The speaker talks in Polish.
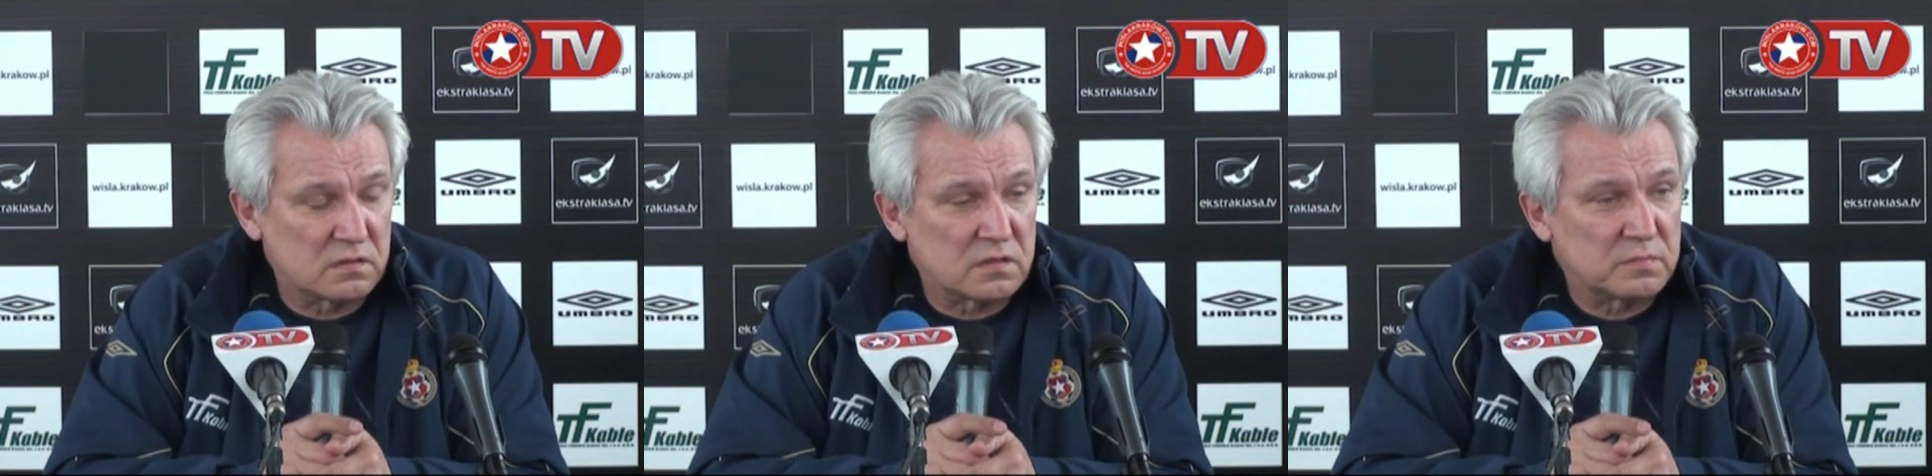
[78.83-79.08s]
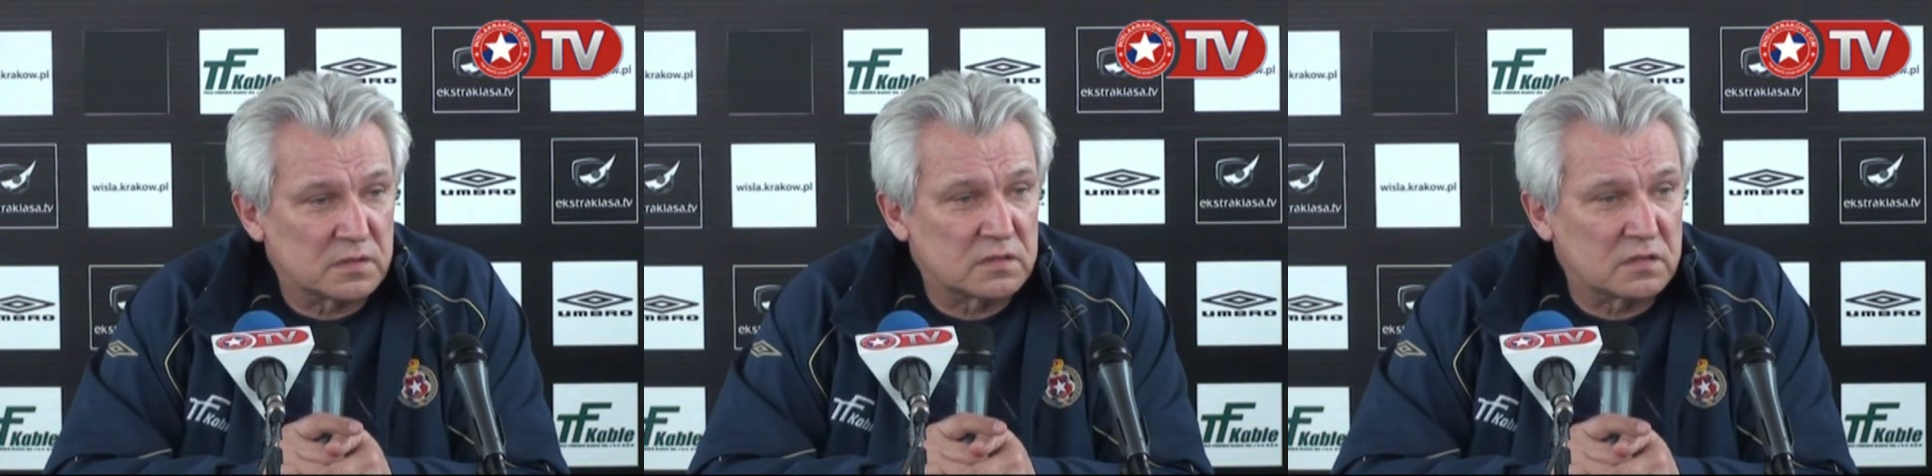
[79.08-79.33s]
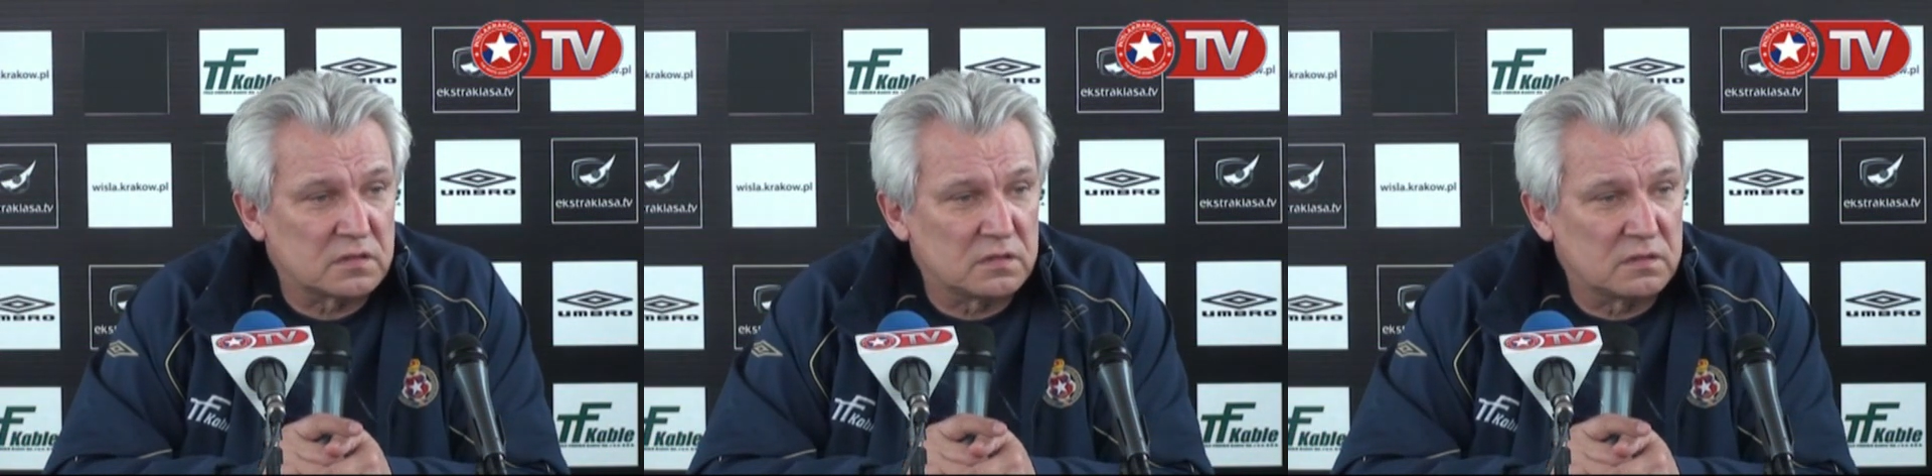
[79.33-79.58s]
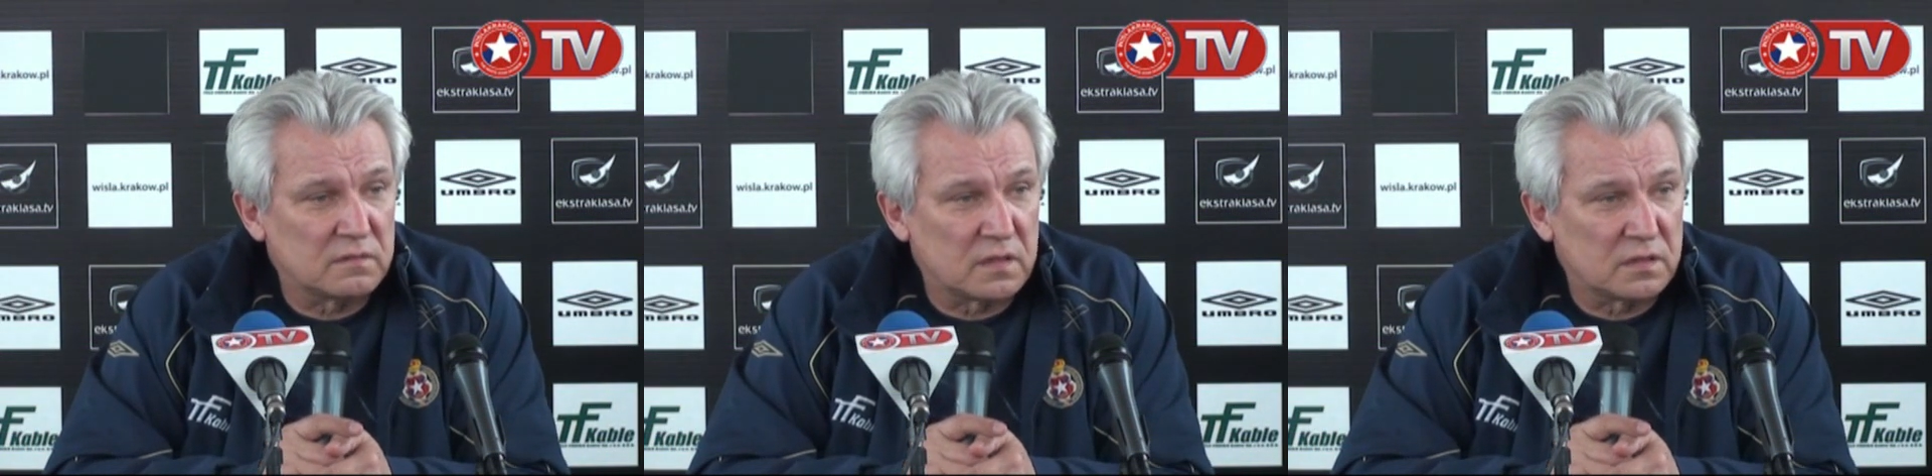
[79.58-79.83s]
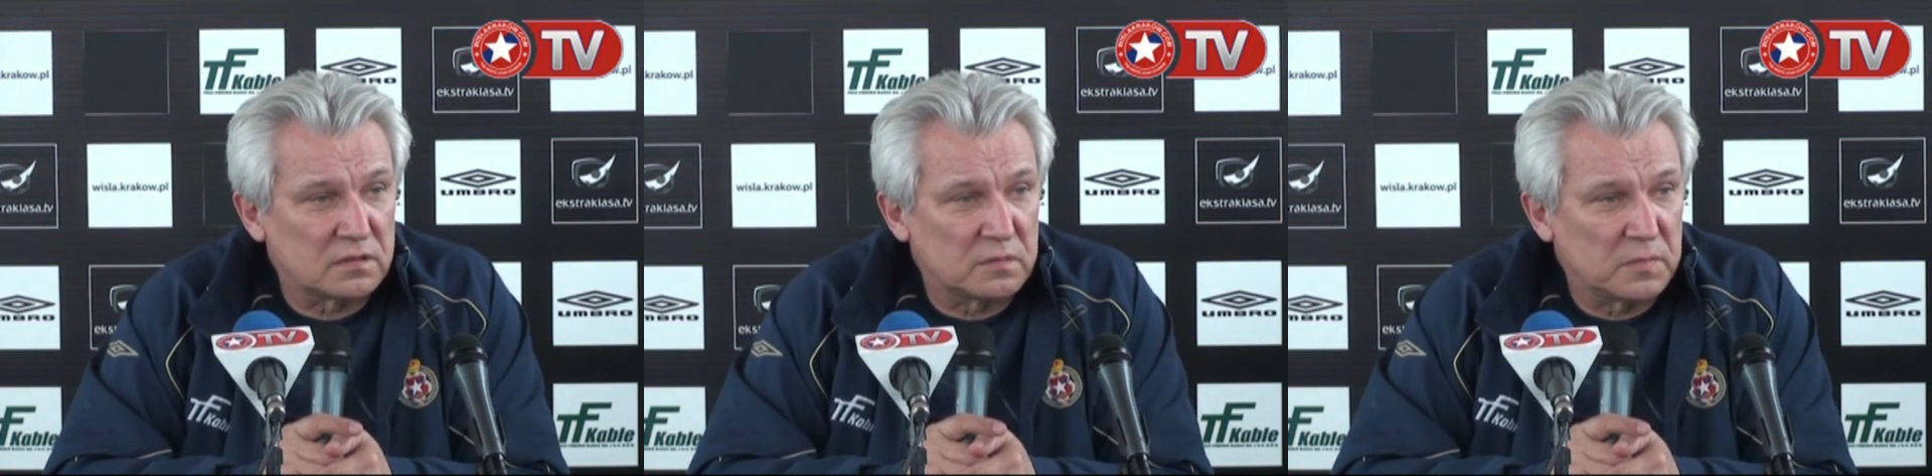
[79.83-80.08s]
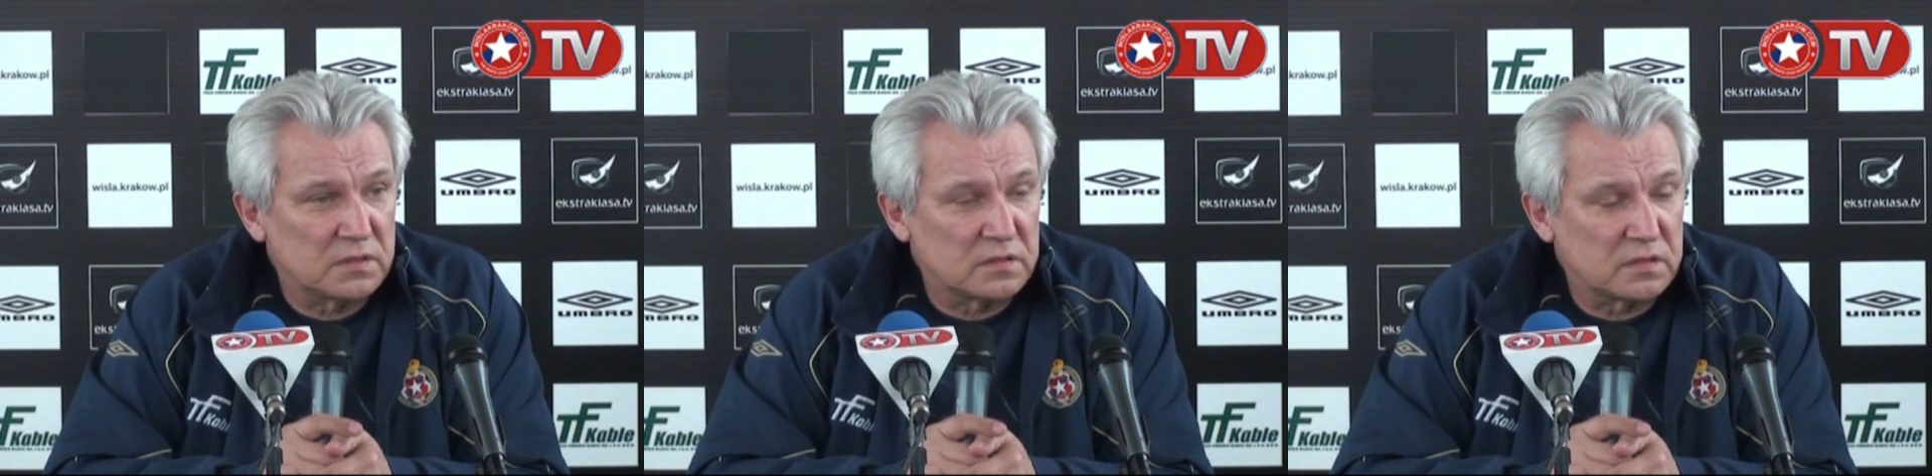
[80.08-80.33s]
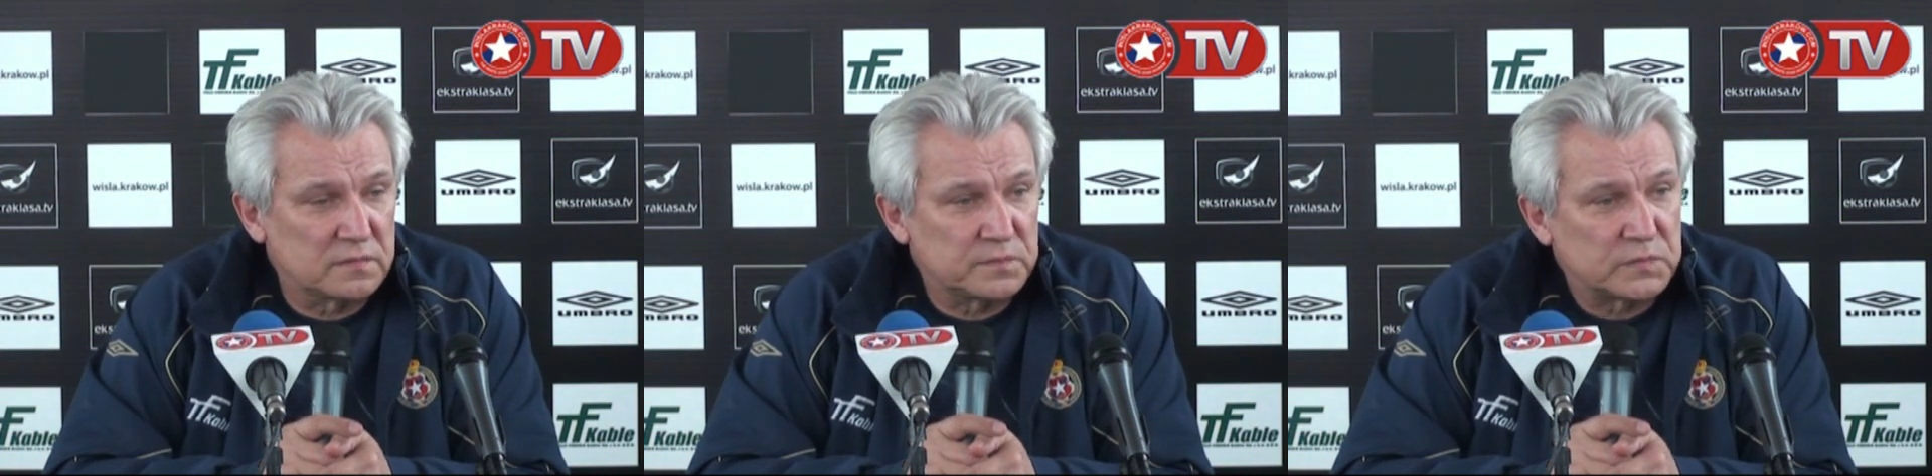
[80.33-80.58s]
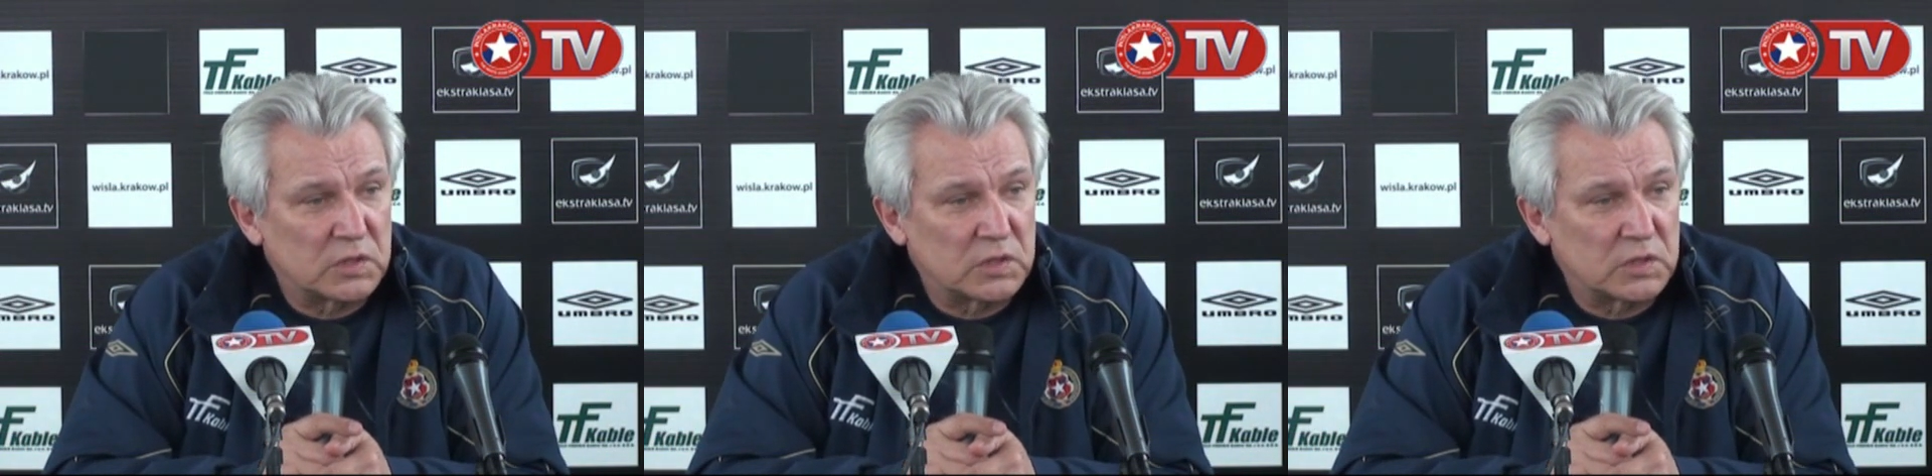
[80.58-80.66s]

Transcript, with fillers: żeśmy zdecydowali, że będzie